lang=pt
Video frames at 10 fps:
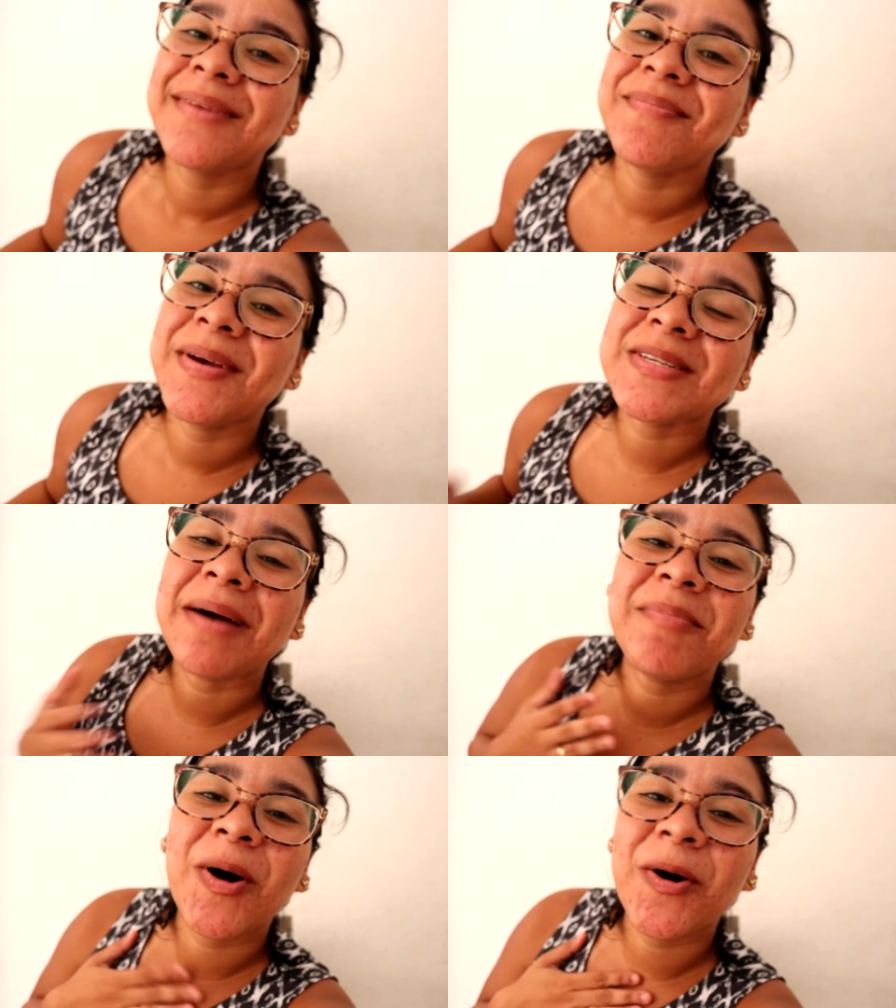Meus
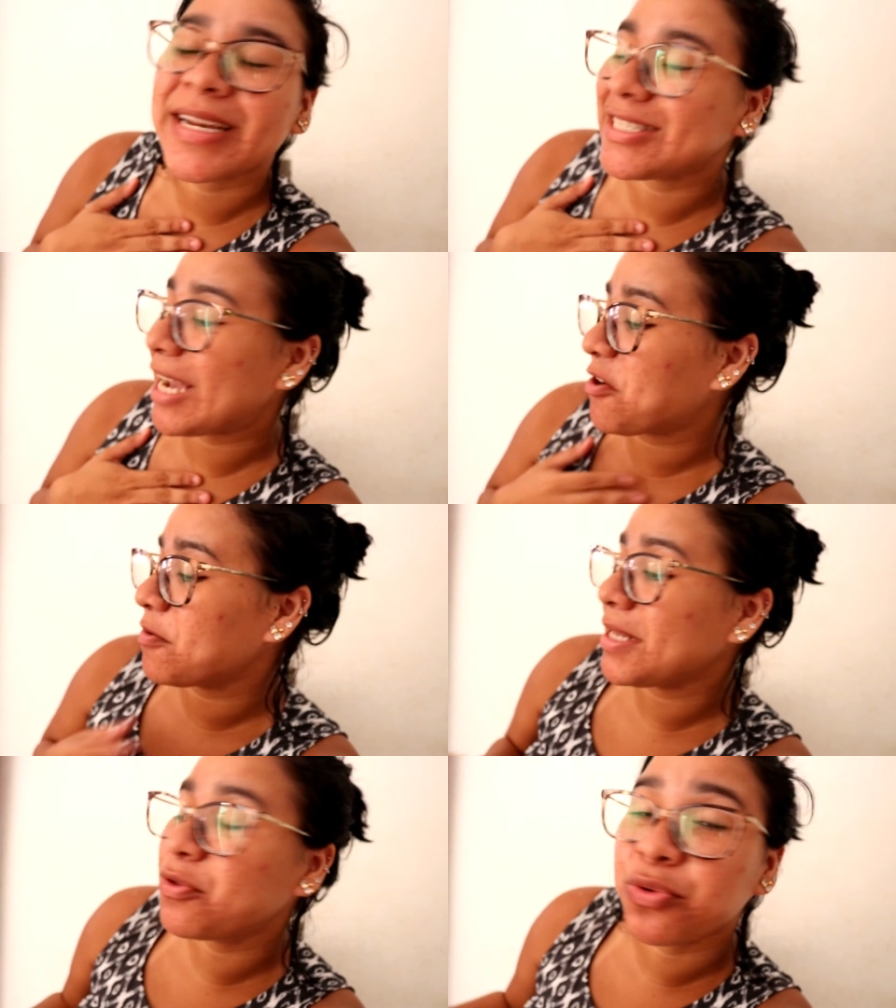amores, já comi
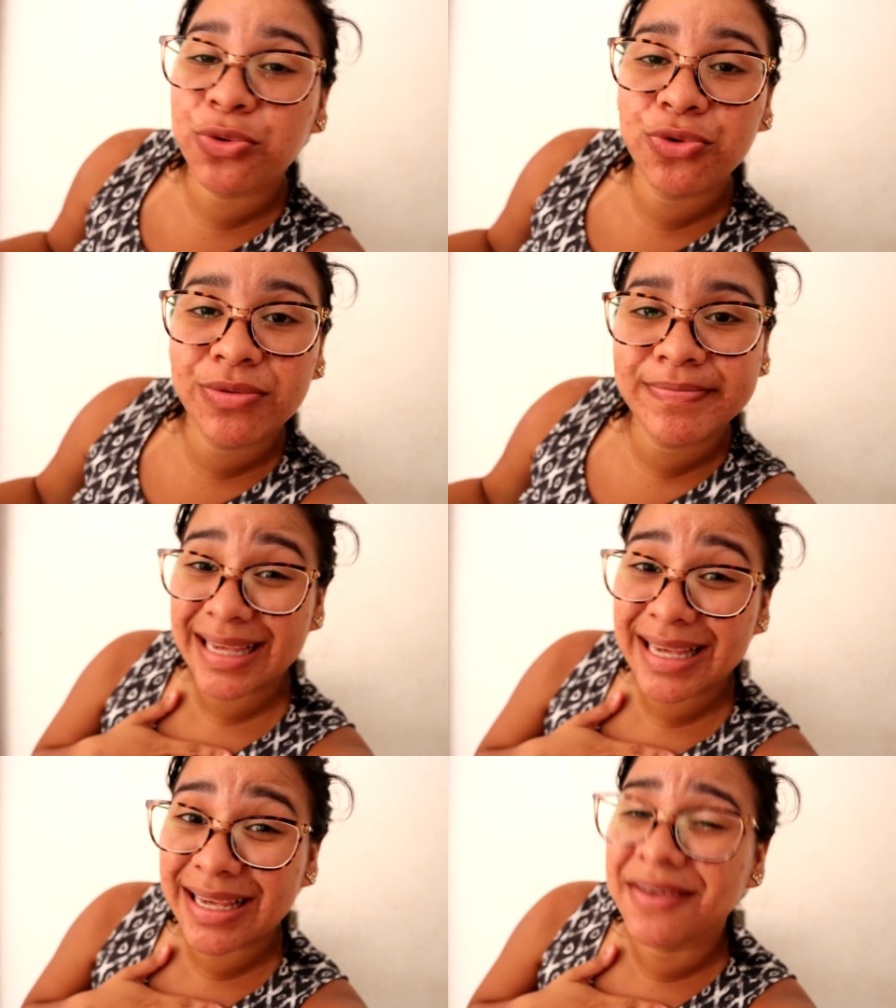tudo
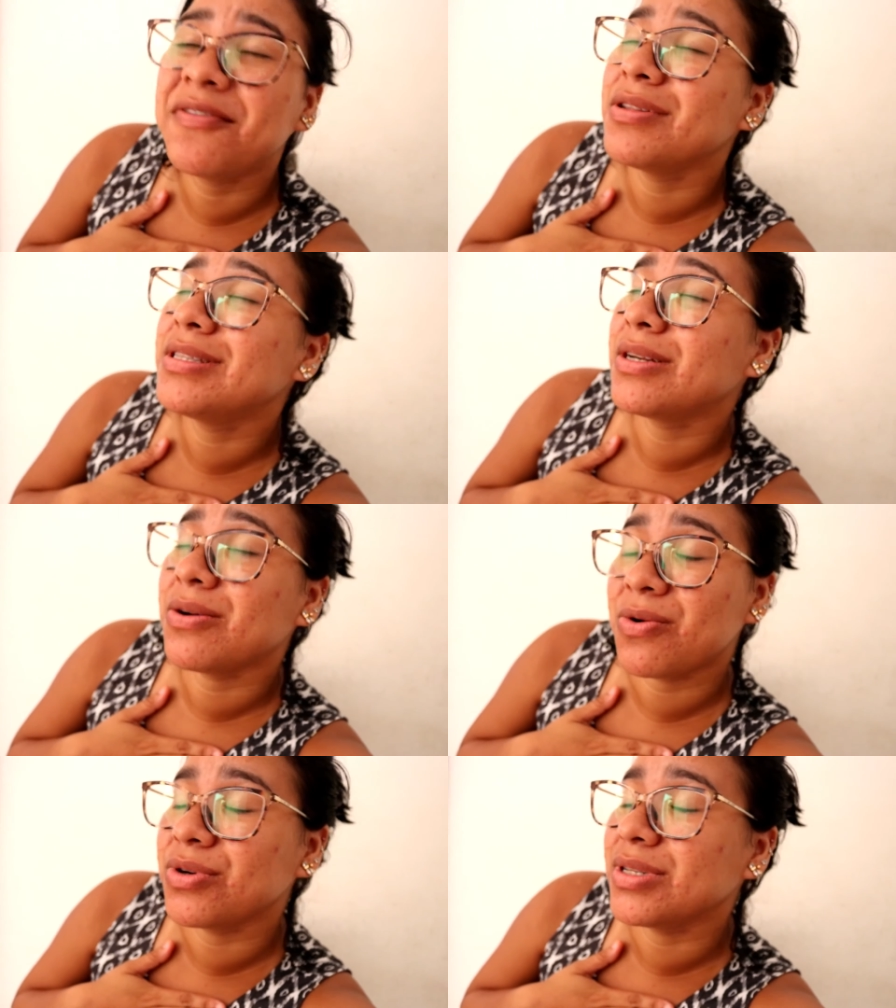e vou dizer uma
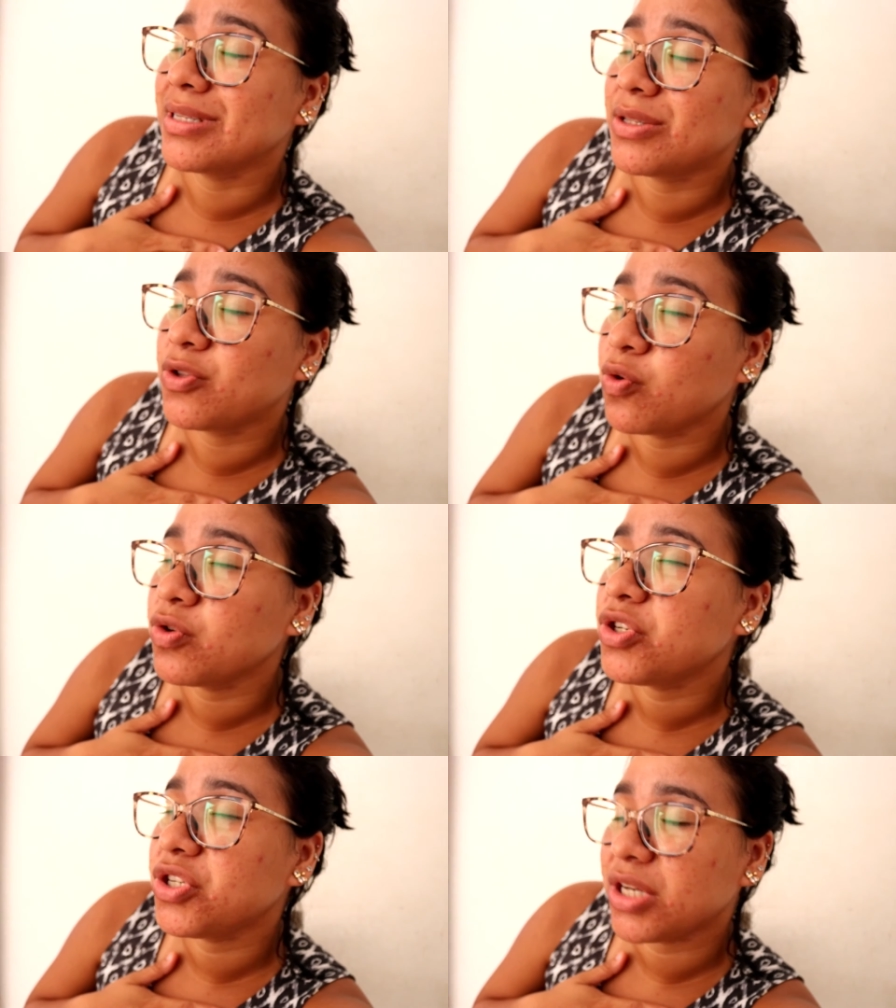coisa, tô
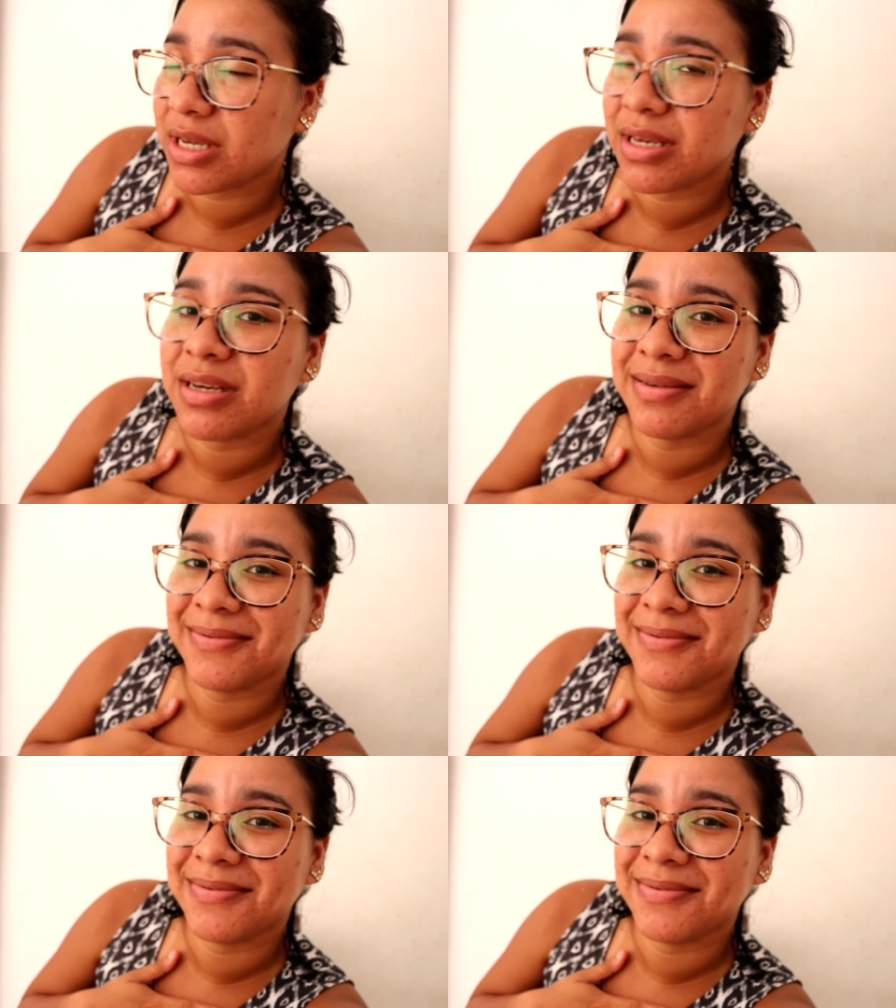cheia.